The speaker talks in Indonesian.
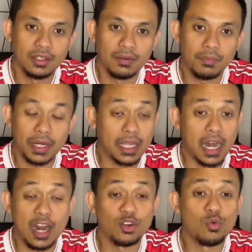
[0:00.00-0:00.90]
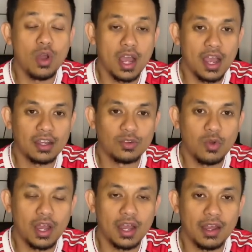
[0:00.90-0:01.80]
Perkiraan gue,
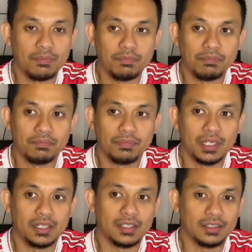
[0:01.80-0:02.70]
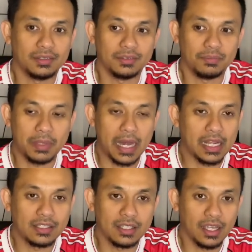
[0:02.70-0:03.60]
gue uh,
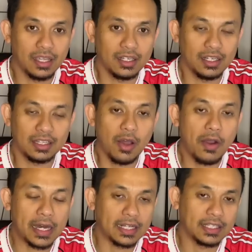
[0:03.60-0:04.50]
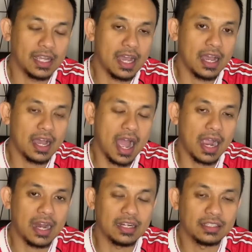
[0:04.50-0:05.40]
prediksi di tawaran ketiga
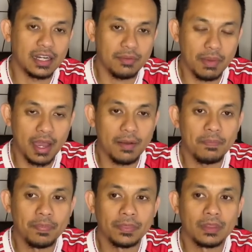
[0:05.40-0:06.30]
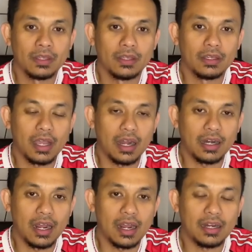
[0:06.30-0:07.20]
akan diterima
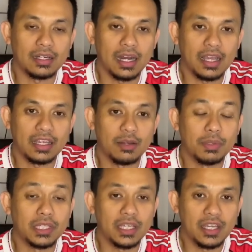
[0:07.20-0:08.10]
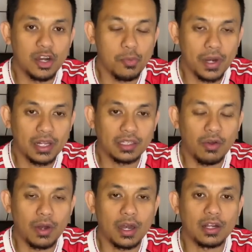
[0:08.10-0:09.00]
karena nilainya lebih tinggi daripada
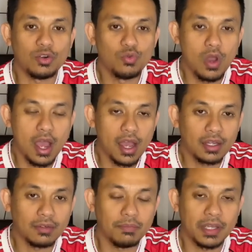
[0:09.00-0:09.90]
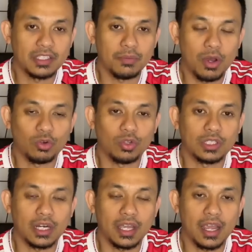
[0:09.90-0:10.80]
tawaran kedua. Mason Mount
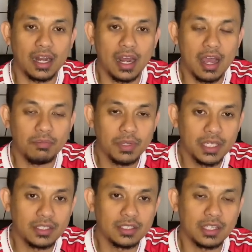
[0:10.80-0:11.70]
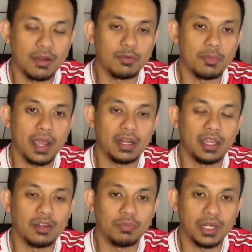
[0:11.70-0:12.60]
kontraknya akan habis, sang pemain
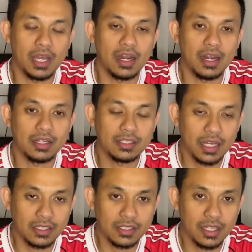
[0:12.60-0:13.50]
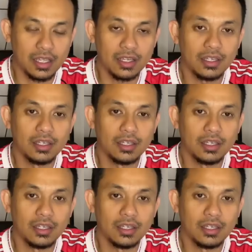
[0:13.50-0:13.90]
ingin pindah dari Chelsea,